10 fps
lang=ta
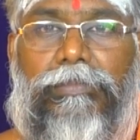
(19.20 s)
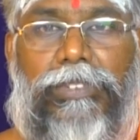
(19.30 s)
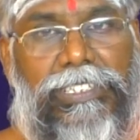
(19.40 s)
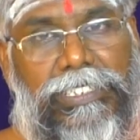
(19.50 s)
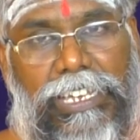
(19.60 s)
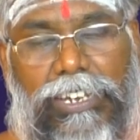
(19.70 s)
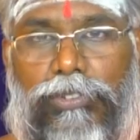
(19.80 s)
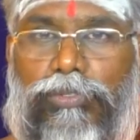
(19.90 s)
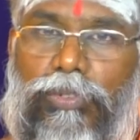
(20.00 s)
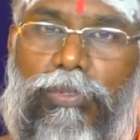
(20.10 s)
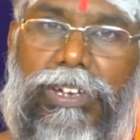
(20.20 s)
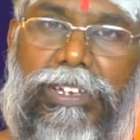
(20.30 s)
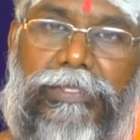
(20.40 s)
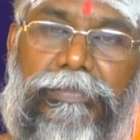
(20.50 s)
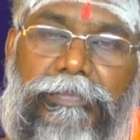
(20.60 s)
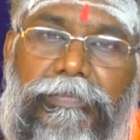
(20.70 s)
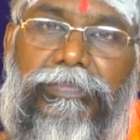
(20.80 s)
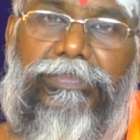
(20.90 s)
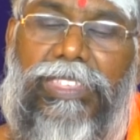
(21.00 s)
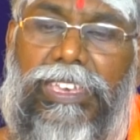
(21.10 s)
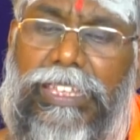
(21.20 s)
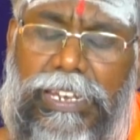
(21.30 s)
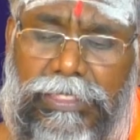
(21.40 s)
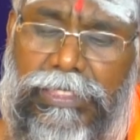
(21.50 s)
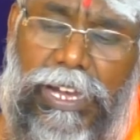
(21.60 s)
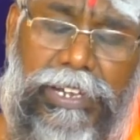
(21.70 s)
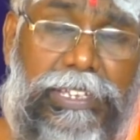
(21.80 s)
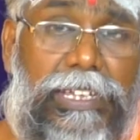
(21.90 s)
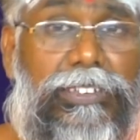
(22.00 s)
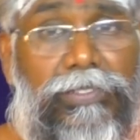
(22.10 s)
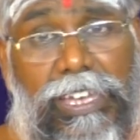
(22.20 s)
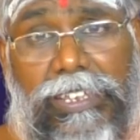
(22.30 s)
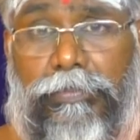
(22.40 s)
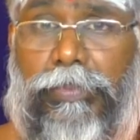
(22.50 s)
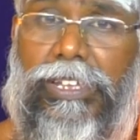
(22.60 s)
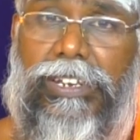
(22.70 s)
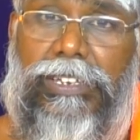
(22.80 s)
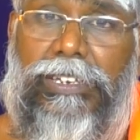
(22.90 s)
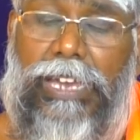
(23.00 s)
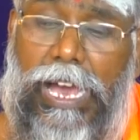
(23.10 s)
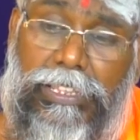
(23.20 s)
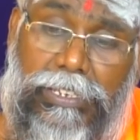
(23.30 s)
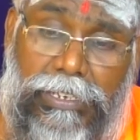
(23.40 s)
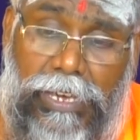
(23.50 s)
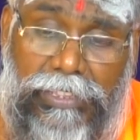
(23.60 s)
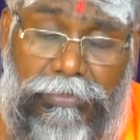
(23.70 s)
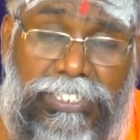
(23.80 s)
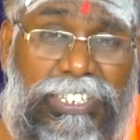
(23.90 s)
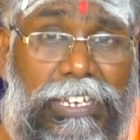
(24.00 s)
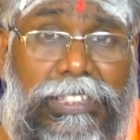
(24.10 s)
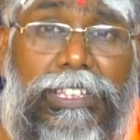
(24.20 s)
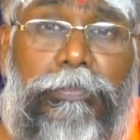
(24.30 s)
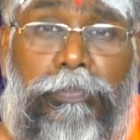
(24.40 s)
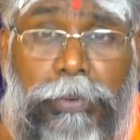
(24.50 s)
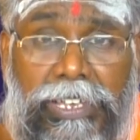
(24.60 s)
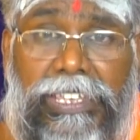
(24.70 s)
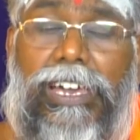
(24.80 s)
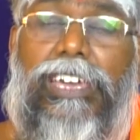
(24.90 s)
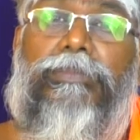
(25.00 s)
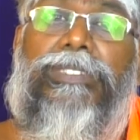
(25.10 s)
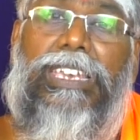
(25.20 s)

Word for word: பிரிஞ்சி இலைன்னு சொல்லுவாங்க இதெல்லாம் தாண்டி அதுக்கு வேறு பேர் இருக்குது அதுக்கு அதை வச்சு எந்த பரிகாரம்